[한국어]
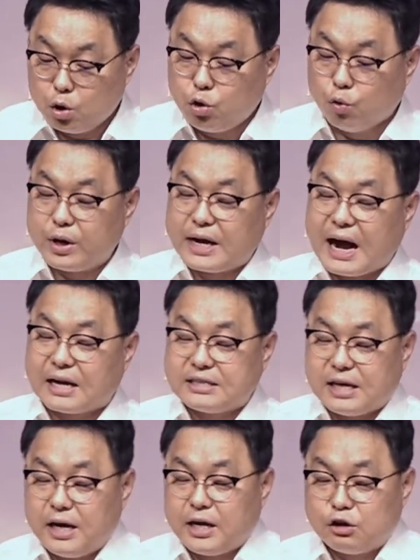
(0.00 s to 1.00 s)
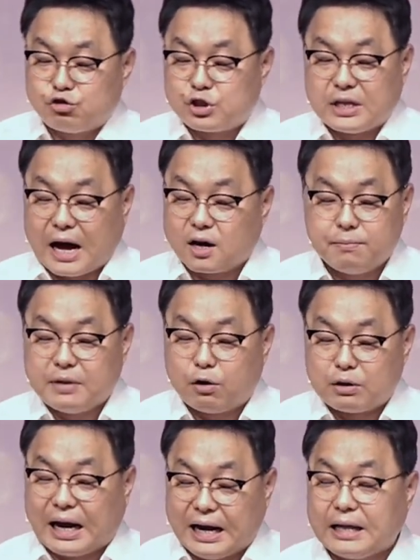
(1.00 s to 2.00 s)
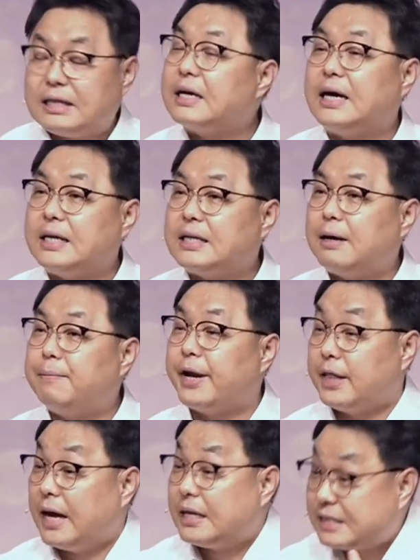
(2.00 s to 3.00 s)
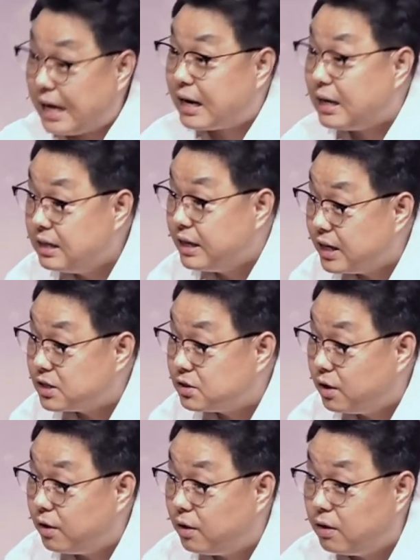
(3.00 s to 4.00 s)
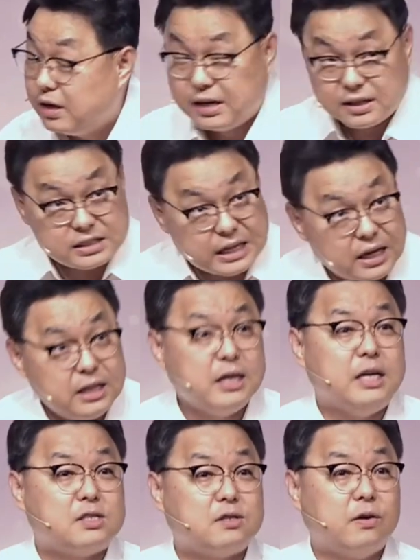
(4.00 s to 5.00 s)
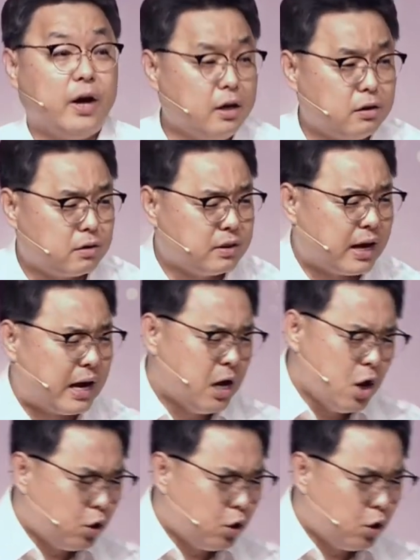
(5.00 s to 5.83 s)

또 우리 각자에게 주신 아름다운 달란트가 있다말이야 내가 잘하는 게 있어요. 재능이 있어요. 예를 들어 내가